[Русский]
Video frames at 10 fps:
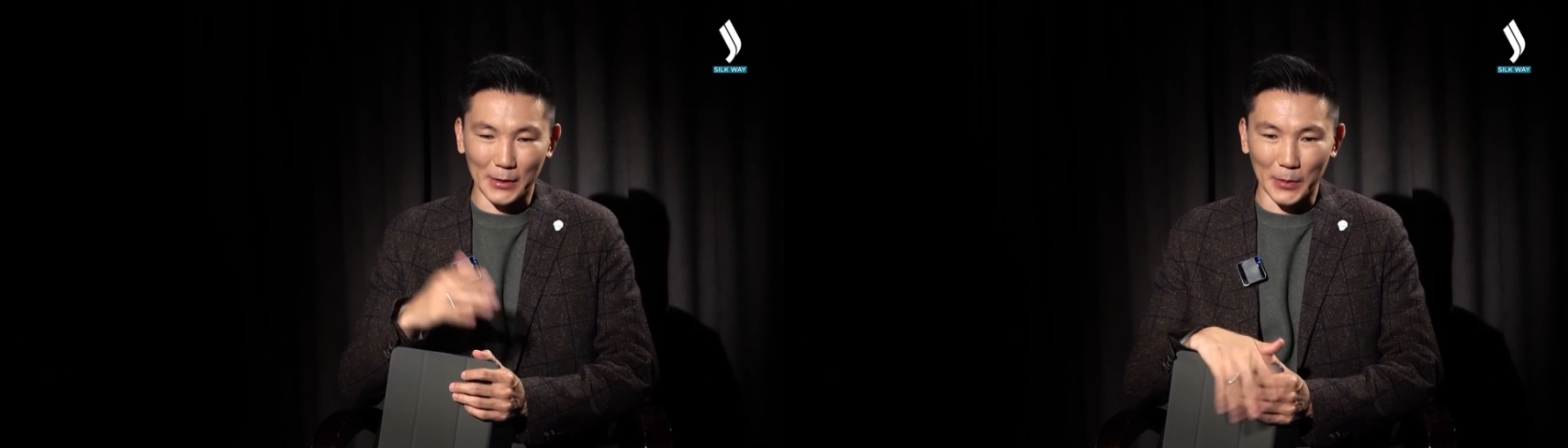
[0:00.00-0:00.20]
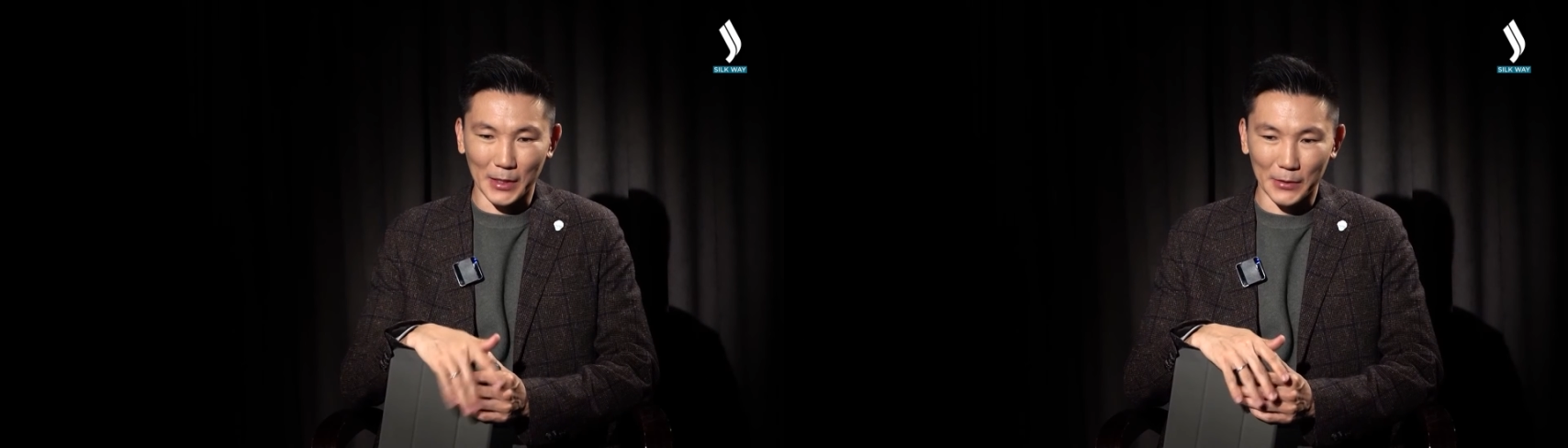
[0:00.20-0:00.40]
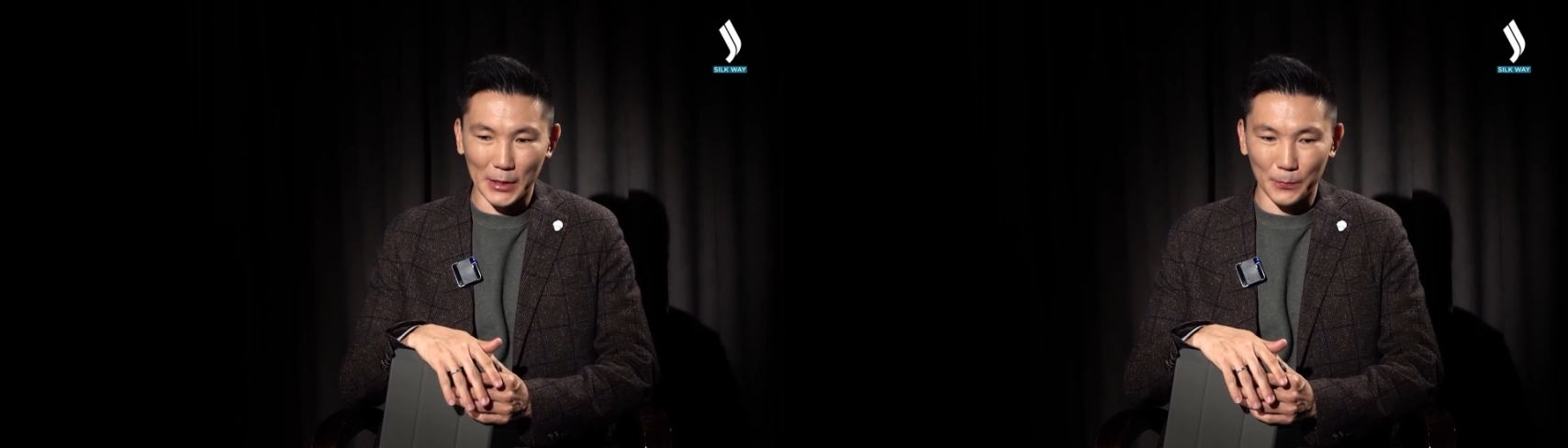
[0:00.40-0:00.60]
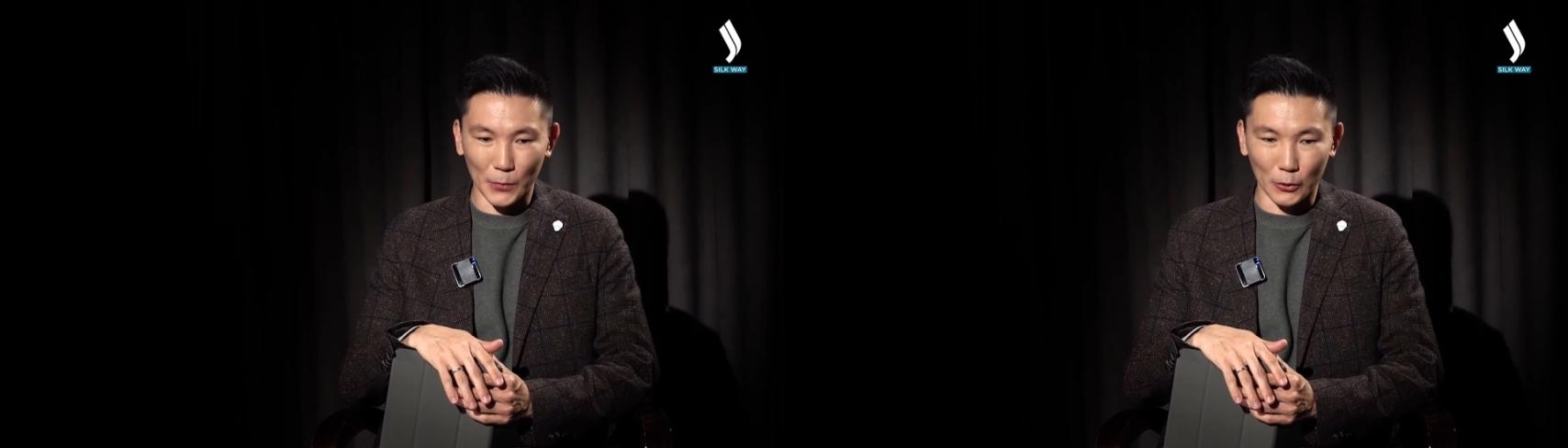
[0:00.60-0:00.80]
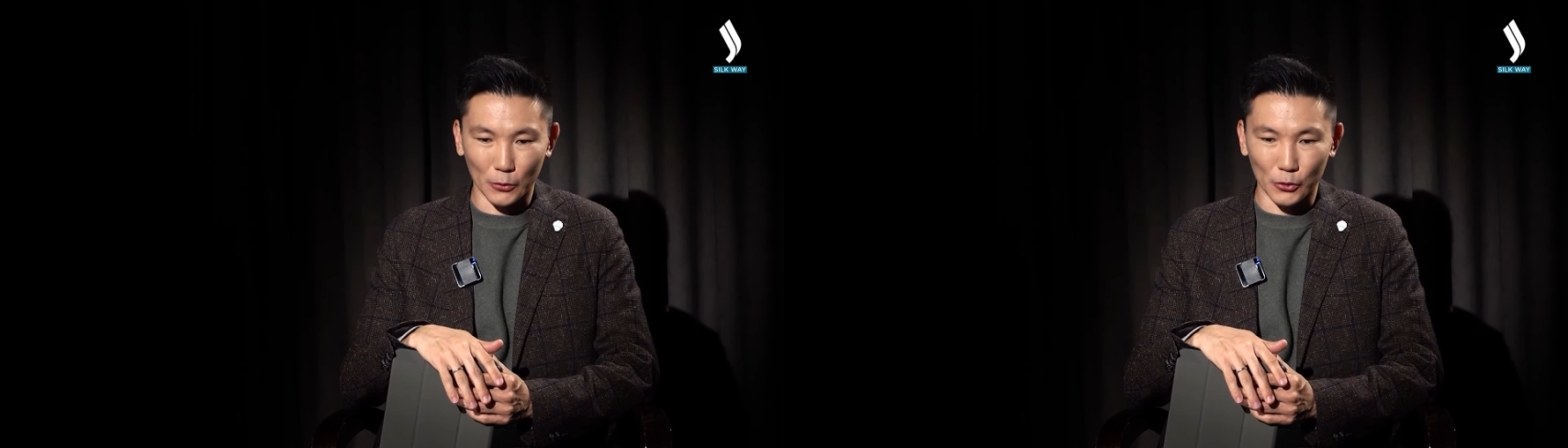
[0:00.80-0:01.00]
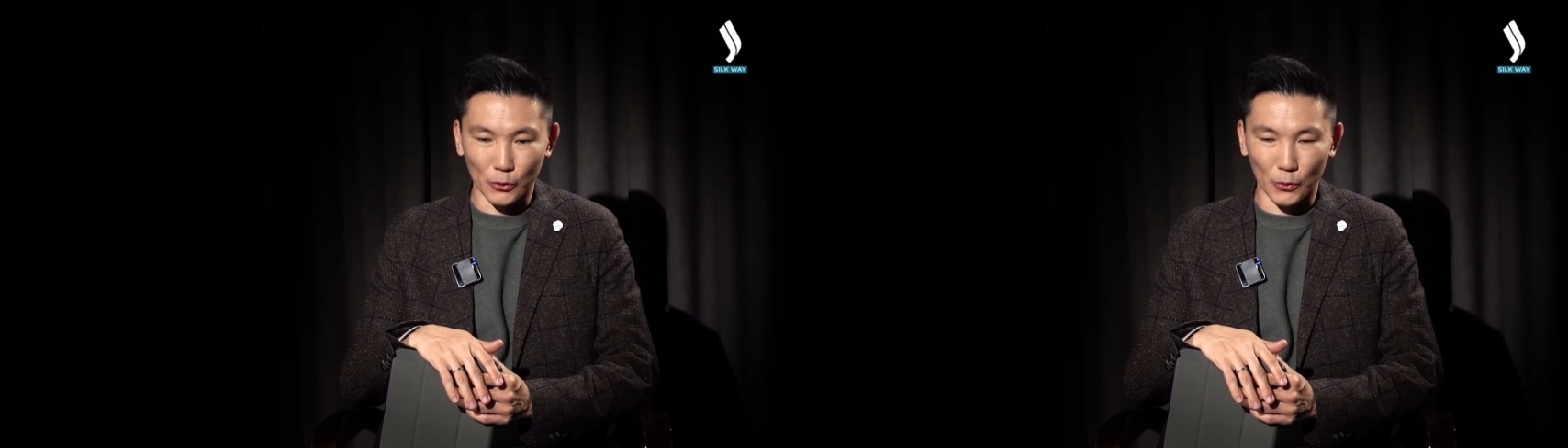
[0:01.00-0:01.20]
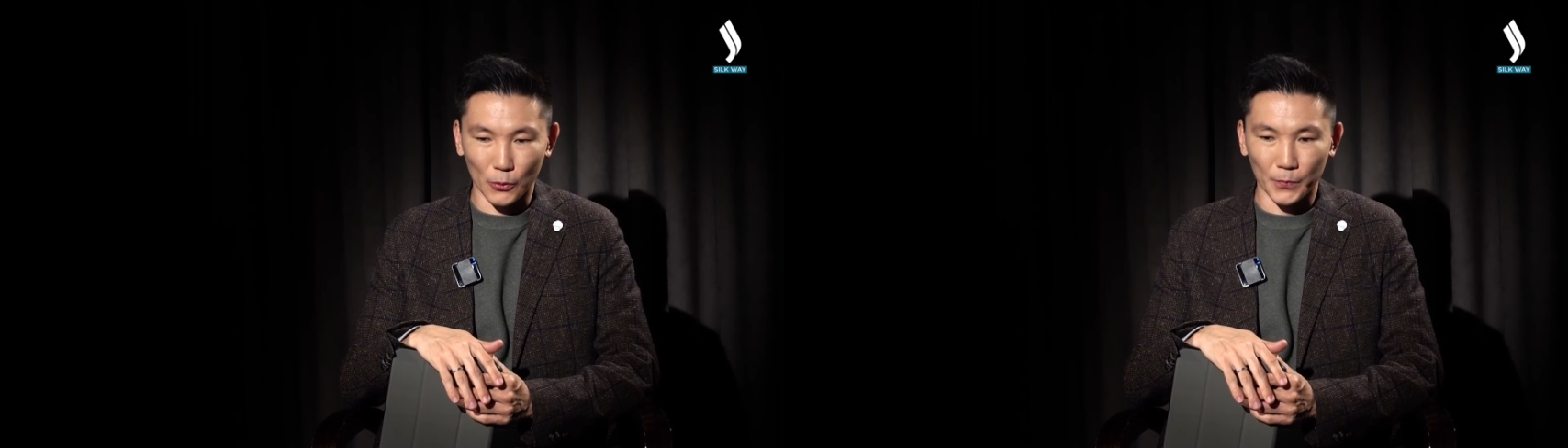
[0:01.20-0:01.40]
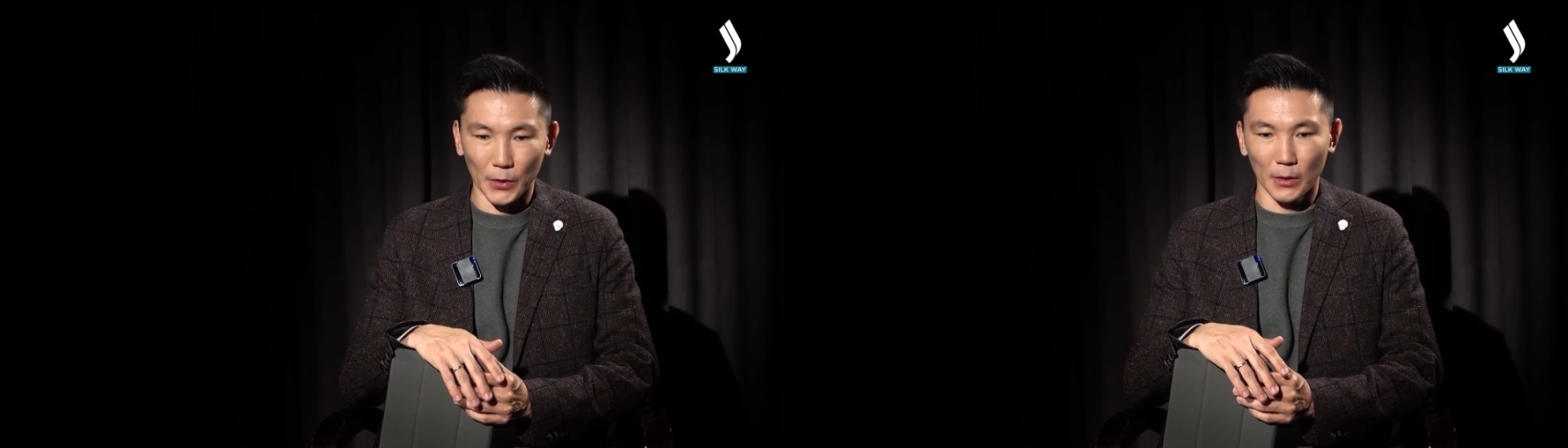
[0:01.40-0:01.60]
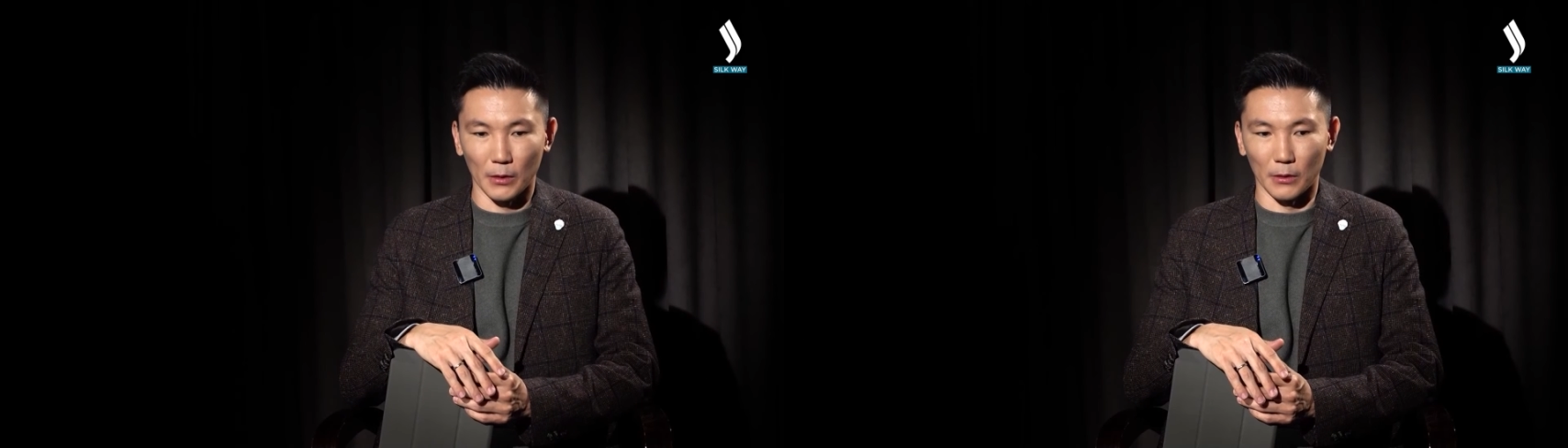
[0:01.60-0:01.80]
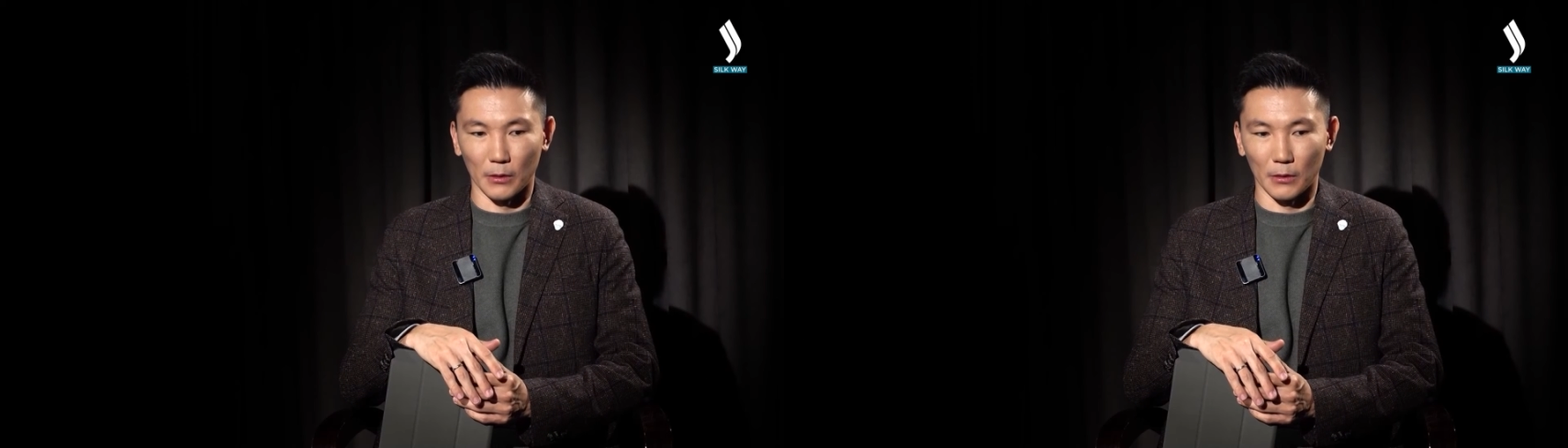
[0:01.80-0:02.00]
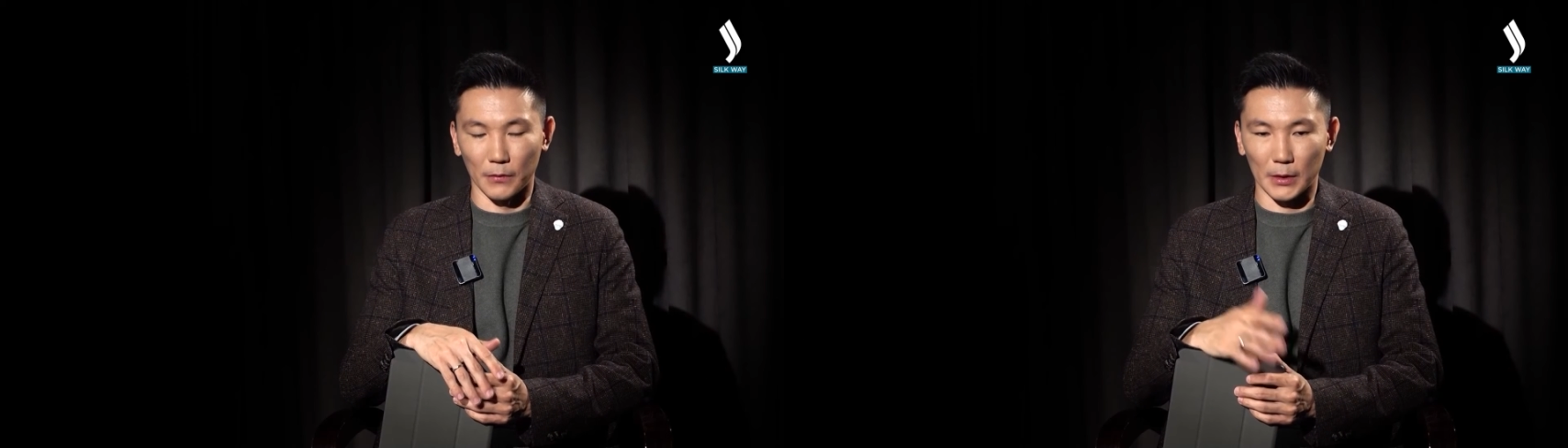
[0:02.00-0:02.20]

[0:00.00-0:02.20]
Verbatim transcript: а, поговорим о том, что а,